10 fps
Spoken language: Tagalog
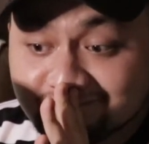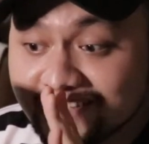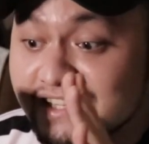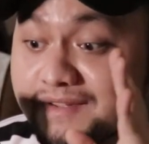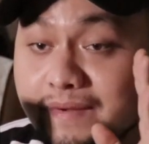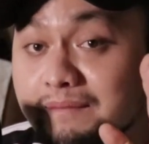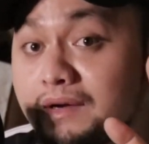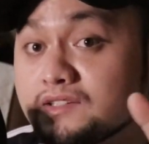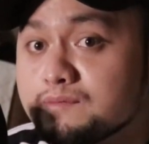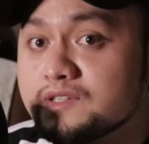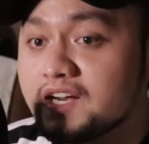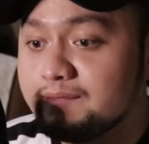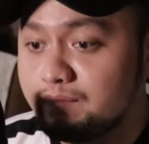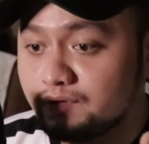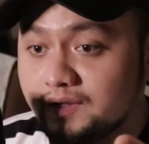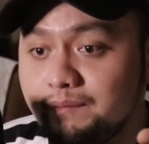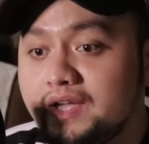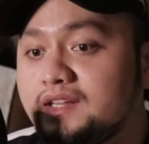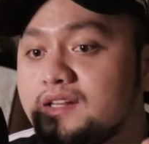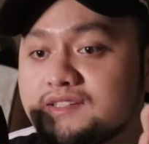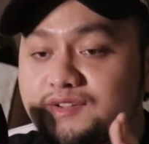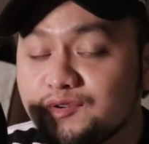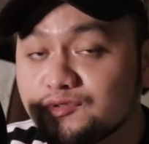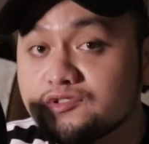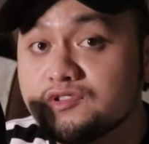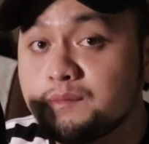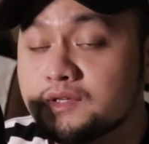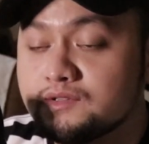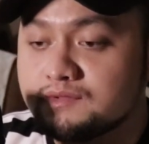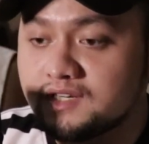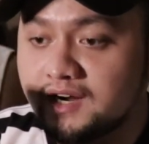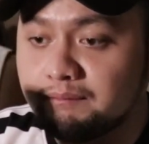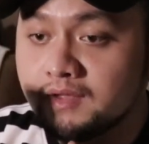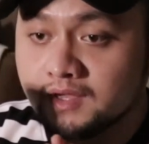sinasabi yung mag-subscribe pero depende na sa inyo kung gusto nyo mag-subscribe.